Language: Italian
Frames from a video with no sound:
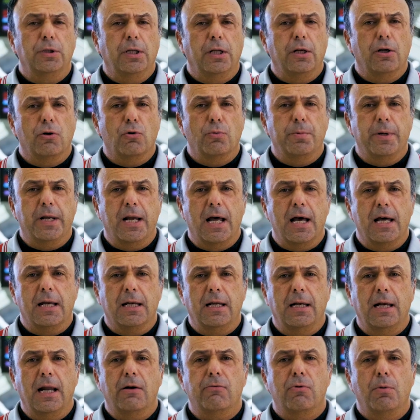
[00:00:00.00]
di recuperare
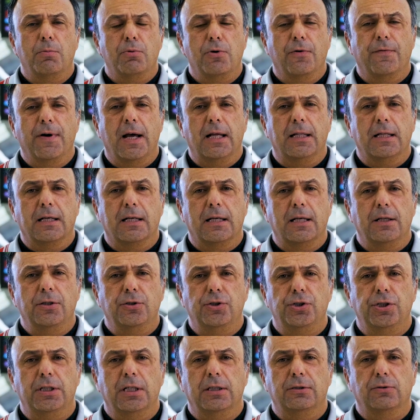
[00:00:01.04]
l'acqua piovana che
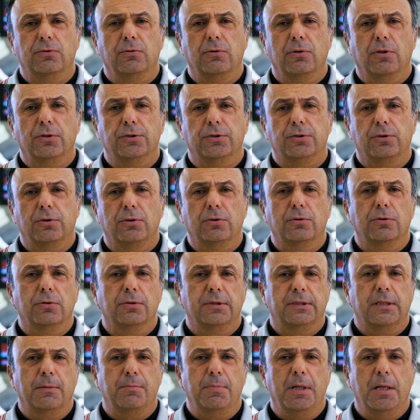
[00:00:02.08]
incide sul nostro
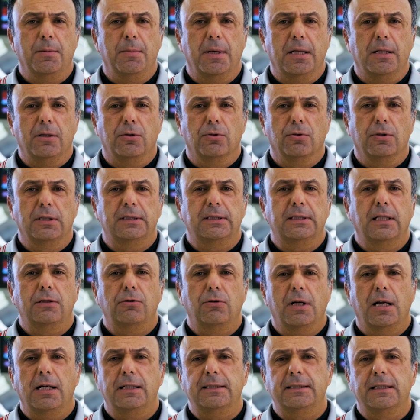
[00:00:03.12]
stabilimento è stato
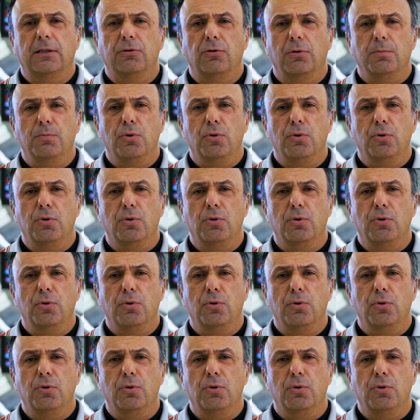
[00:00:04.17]
realizzato il